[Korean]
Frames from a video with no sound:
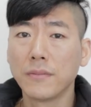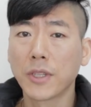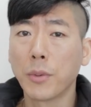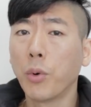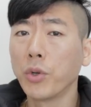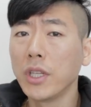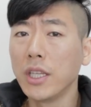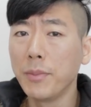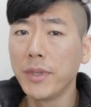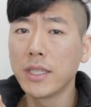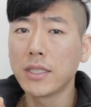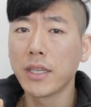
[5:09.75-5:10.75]
그러니까 본인
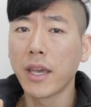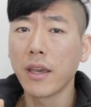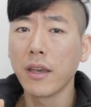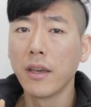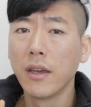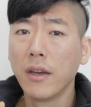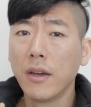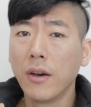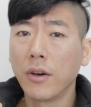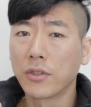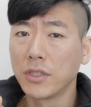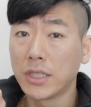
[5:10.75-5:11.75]
이미지에
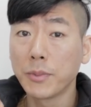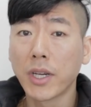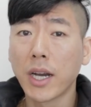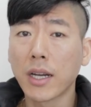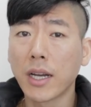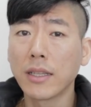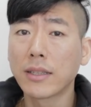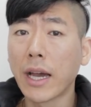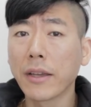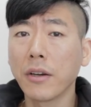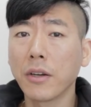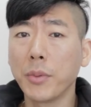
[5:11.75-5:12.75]
어떤 심각한
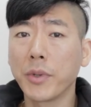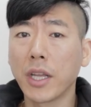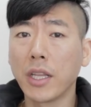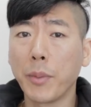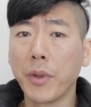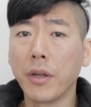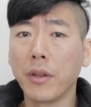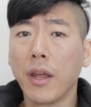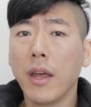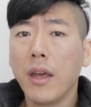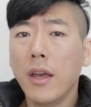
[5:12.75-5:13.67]
타격을 입게 되면